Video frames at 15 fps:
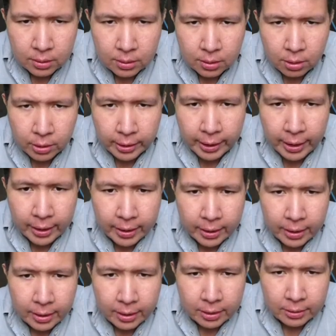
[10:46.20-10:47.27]
Oke.
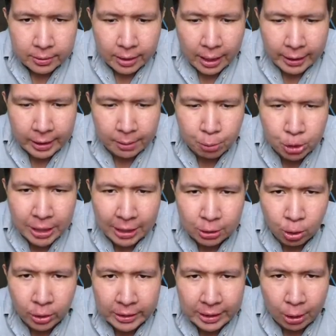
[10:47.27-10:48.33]
Tangki nomor
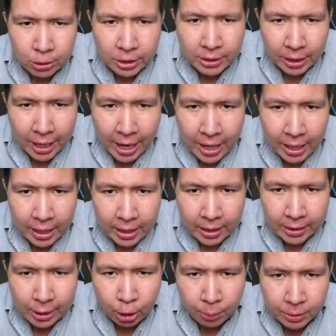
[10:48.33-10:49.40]
satu, kita nggak usah serang.
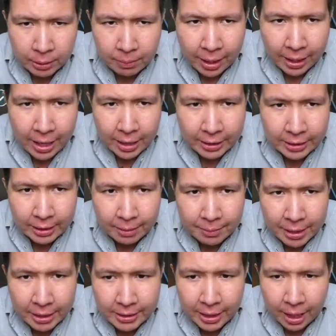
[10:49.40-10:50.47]
Dia ngompet di belakang, kita
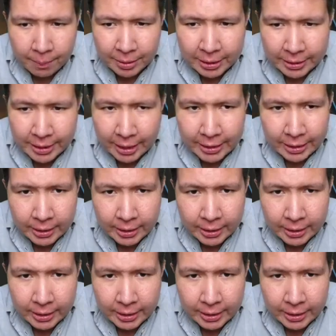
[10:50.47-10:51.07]
diamin aja apa yang terjadi.